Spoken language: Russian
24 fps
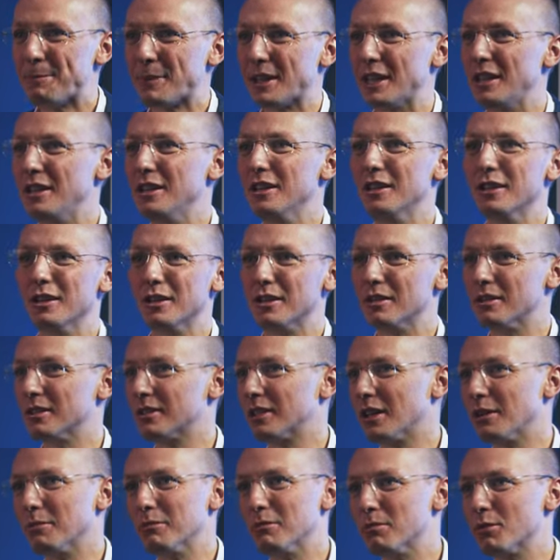или э,
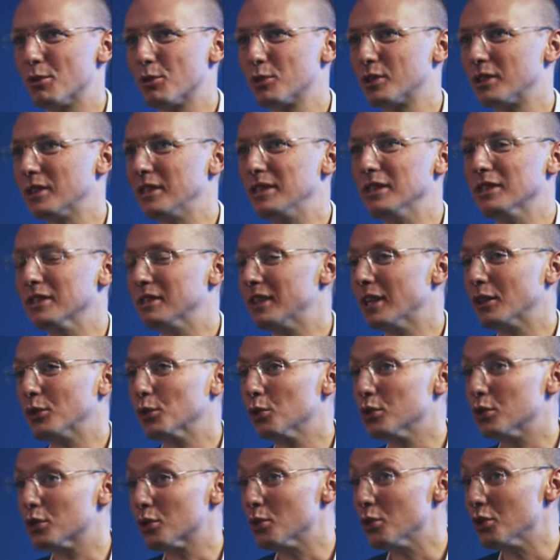там, просто сделать
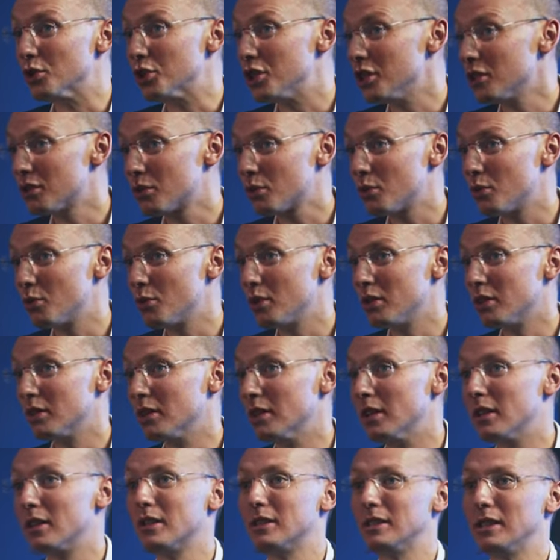диагностику и чистку.
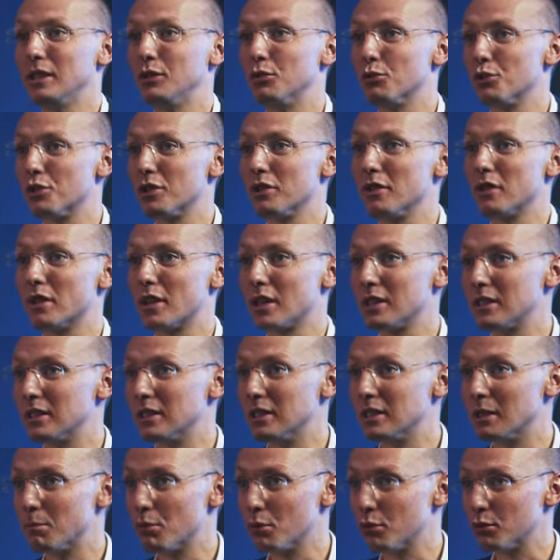Да? Здесь уже
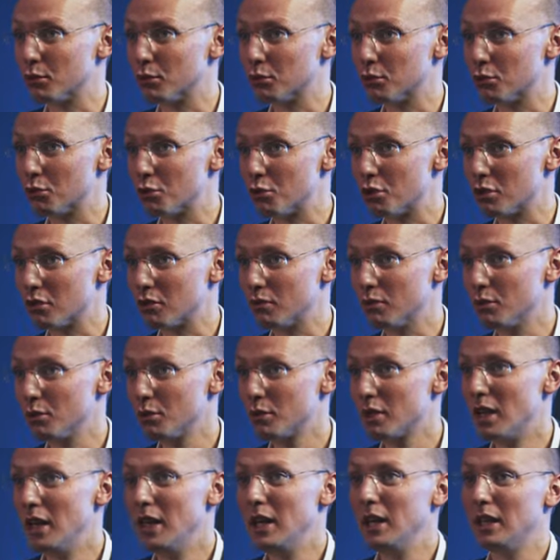разные запросы существуют
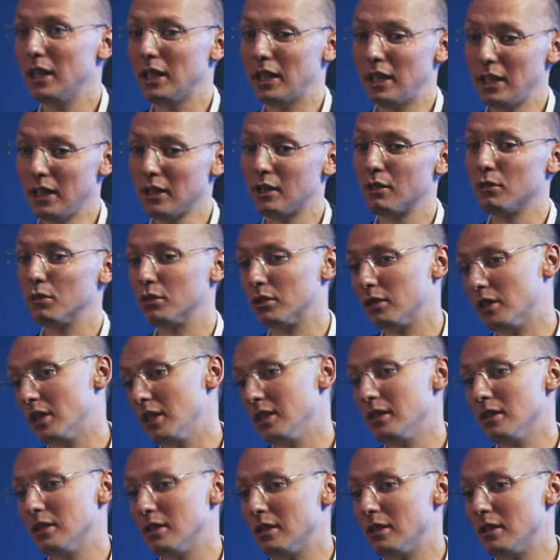существуют. И это вот третий